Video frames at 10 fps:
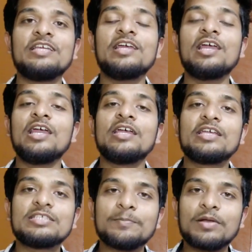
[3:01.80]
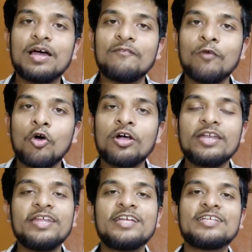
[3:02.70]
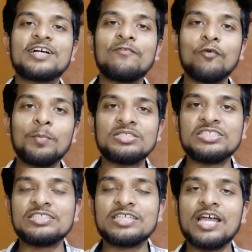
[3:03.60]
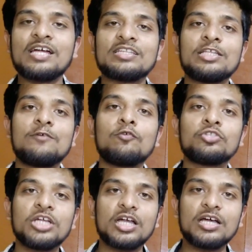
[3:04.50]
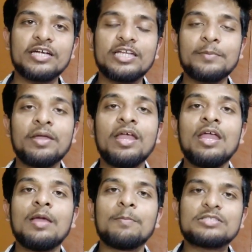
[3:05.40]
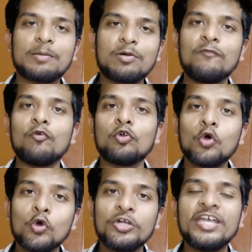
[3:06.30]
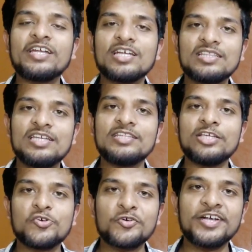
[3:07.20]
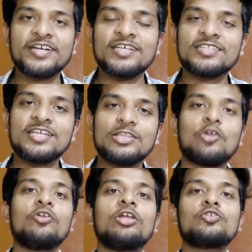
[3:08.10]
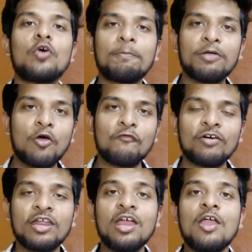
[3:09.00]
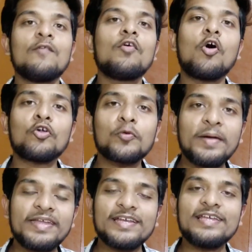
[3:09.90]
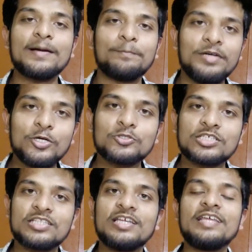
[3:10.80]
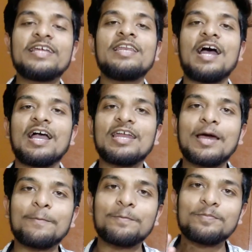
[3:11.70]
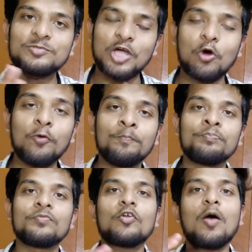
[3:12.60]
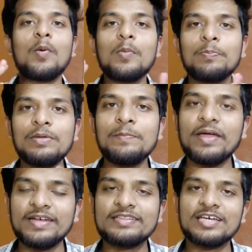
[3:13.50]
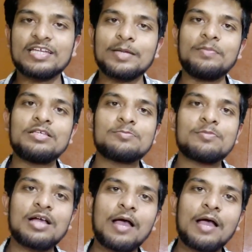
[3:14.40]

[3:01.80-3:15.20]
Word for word: के लिए कि सिंपल आप वॉक करने की जगह वो मशीन्स क्या करती हैं वो डेढ़ घंटे में बस आपके फ़ोन को रोटेट करती रहती हैं रोटेट करती रहती हैं ये जो आपके ऑफर हैं वो ऑटोमेटिकली कंप्लीट हो सकते हैं लेकिन अगर आप चाहो तो आप अपनी मेहनत करके भी इसमें